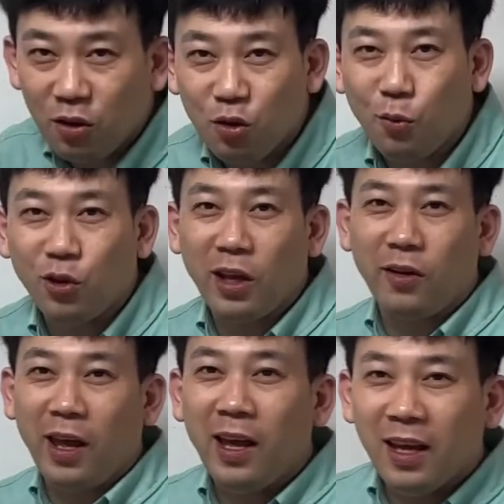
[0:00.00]
いう問題を
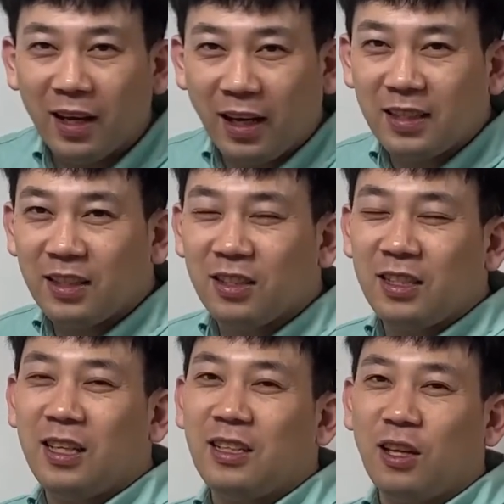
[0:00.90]
ね、解説し
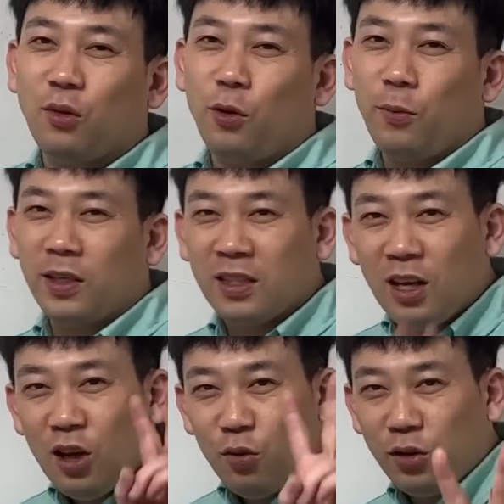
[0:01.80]
ていきたいと思います。
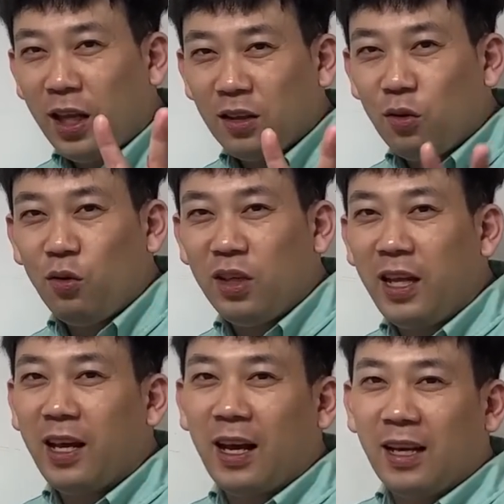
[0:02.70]
2通り
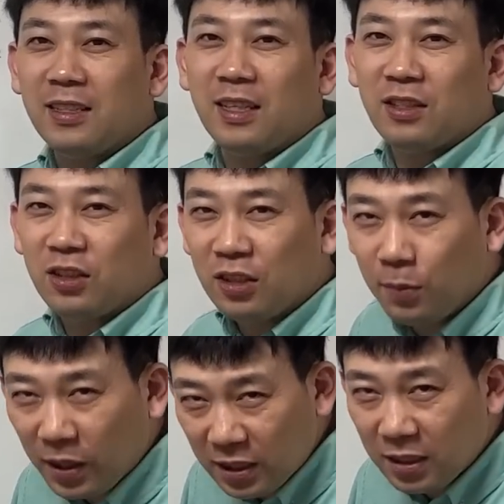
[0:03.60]
で解説し
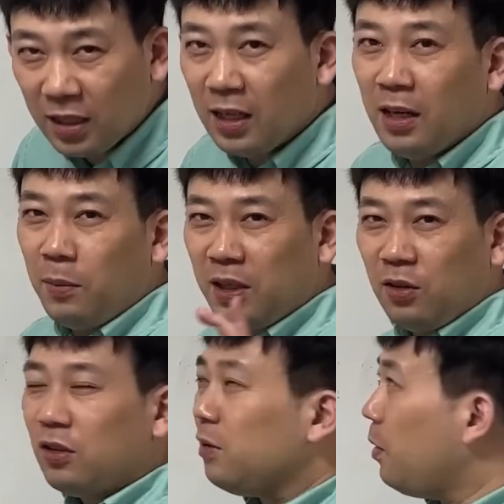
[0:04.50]
ます。まあ、
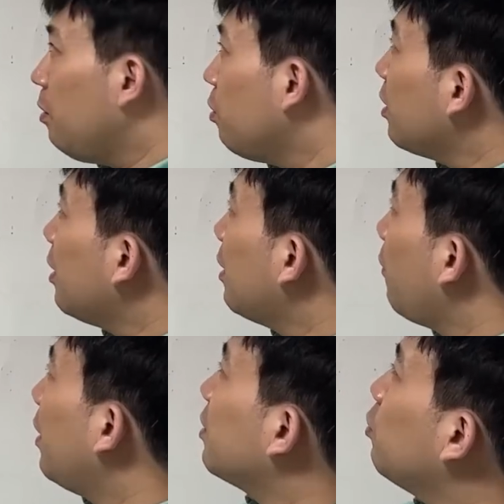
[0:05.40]
1つ目の解き方
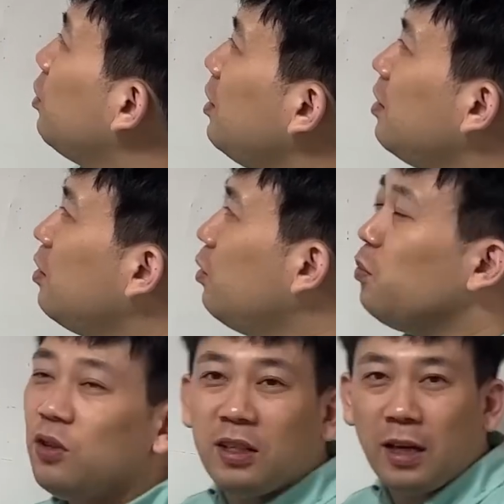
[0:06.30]
は素因数
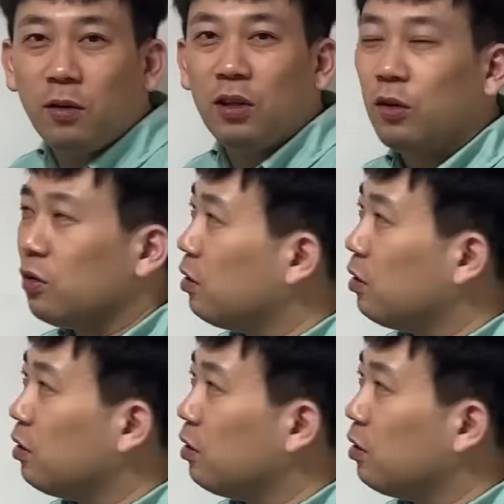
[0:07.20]
分解を利用